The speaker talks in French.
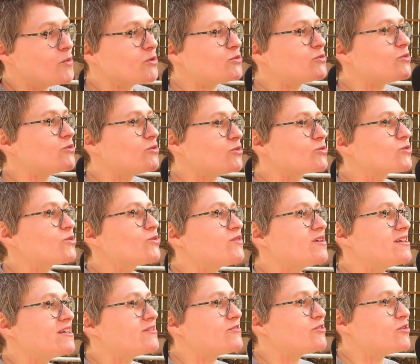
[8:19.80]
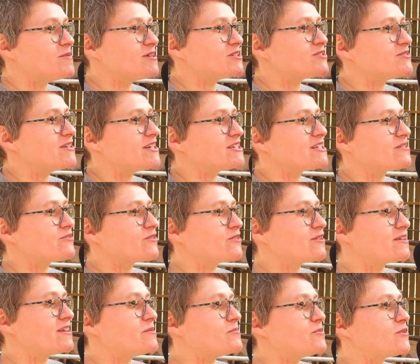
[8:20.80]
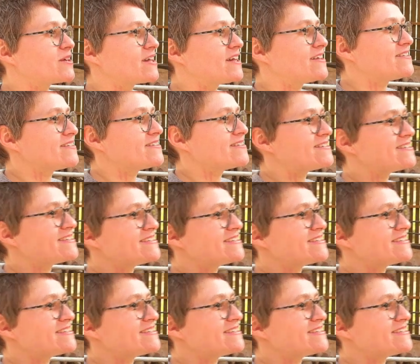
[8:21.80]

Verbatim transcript: peut-on retrouver les fromages de la chèvrerie de la Planquette